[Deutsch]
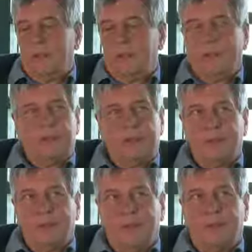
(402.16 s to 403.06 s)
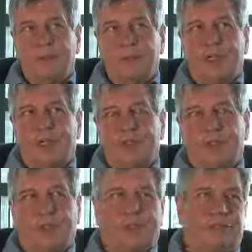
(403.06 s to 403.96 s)
Es gibt natürlich einen
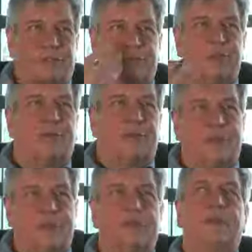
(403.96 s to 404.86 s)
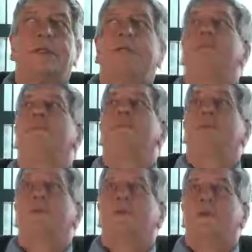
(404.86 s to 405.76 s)
Totschlagsbegriff Verschwörungstheorie.
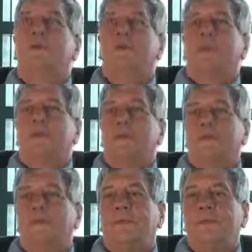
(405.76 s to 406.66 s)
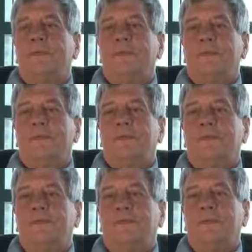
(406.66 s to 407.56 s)
Ähm, und ähm,
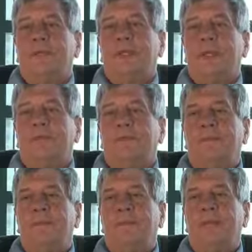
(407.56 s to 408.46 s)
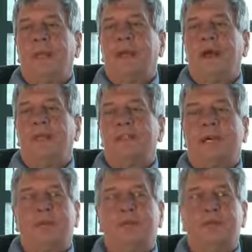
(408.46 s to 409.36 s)
der alles
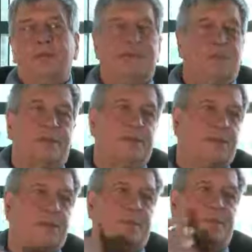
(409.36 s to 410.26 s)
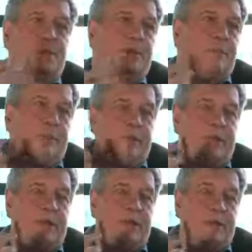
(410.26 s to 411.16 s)
abtun soll, was in dem
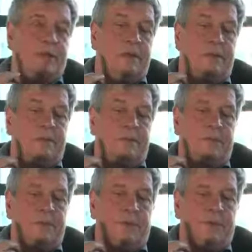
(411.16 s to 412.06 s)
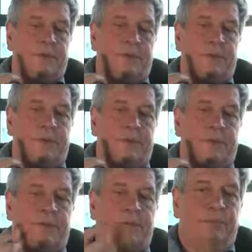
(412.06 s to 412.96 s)
Zusammenhang an ähm,
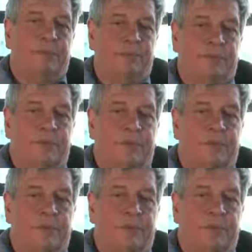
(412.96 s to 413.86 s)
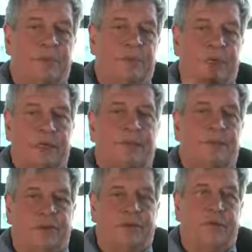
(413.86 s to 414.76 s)
Vermutungen, äh, konkreten
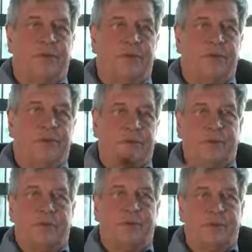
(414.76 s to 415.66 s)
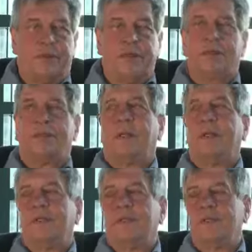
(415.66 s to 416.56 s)
Verdachtsmomenten und so weiter
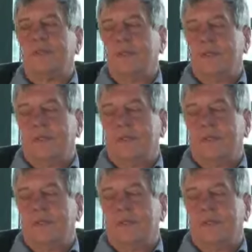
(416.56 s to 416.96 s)
da ist.